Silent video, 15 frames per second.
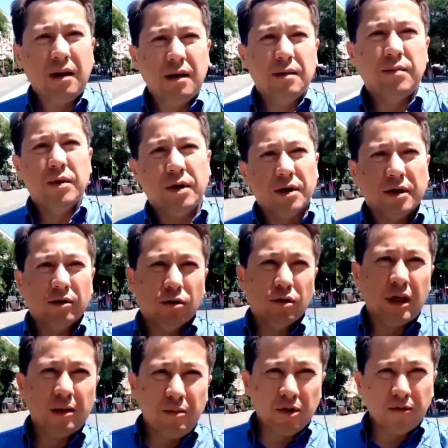Меня зовут
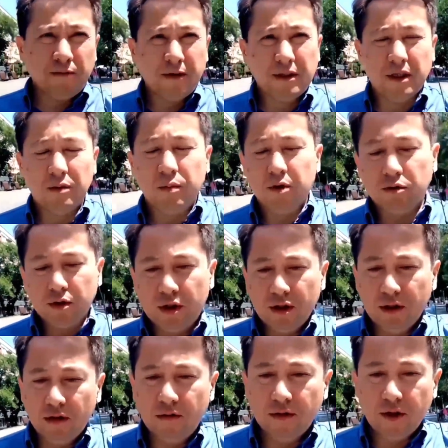Абишев Фасет
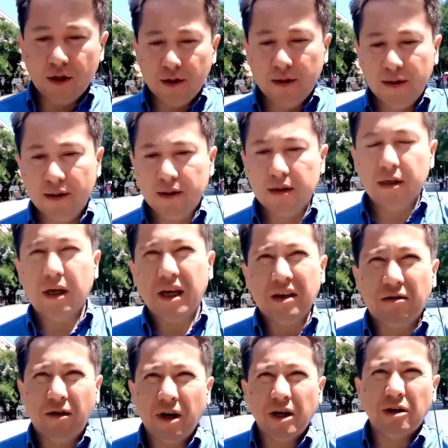Максханович. Я
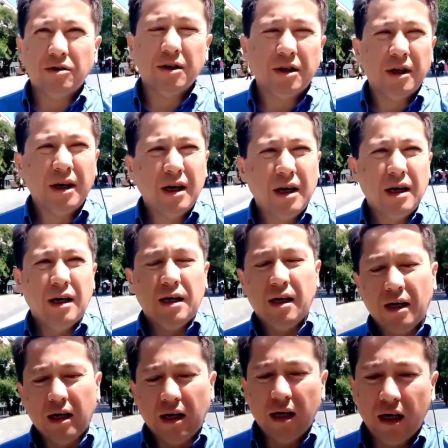являюсь
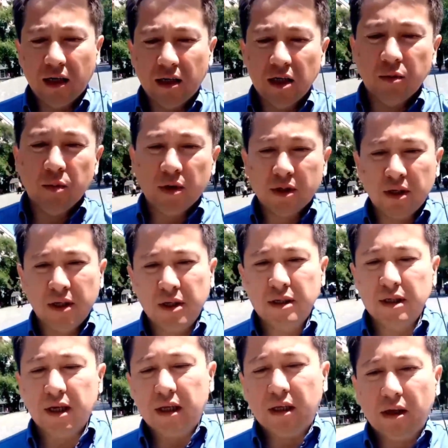а, одним из
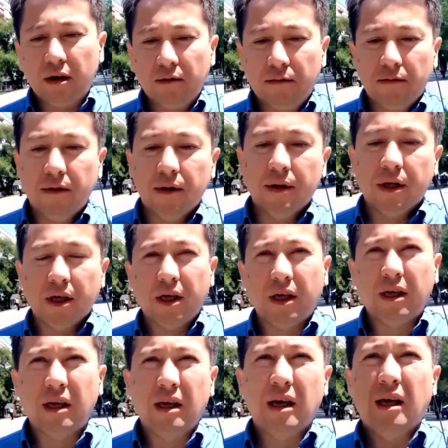инициаторов и
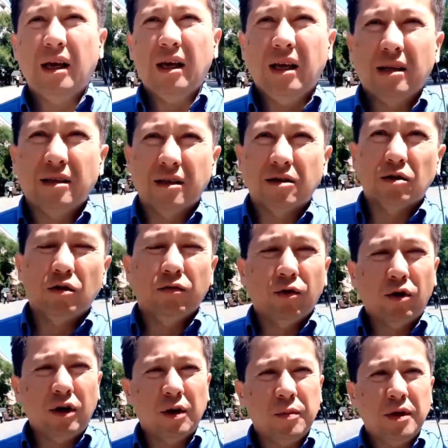состою в
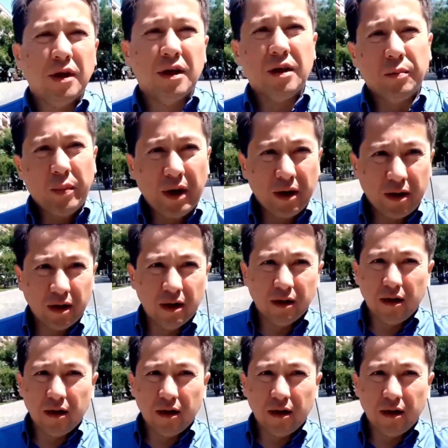оргкомитете партии «Алга